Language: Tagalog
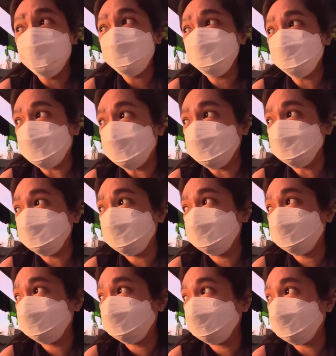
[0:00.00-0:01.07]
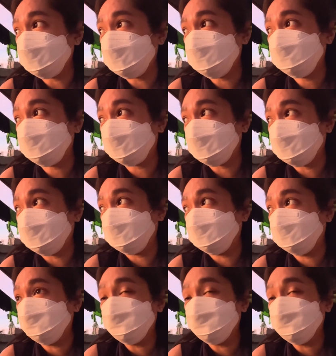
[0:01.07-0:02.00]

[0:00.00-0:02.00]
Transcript: March, April.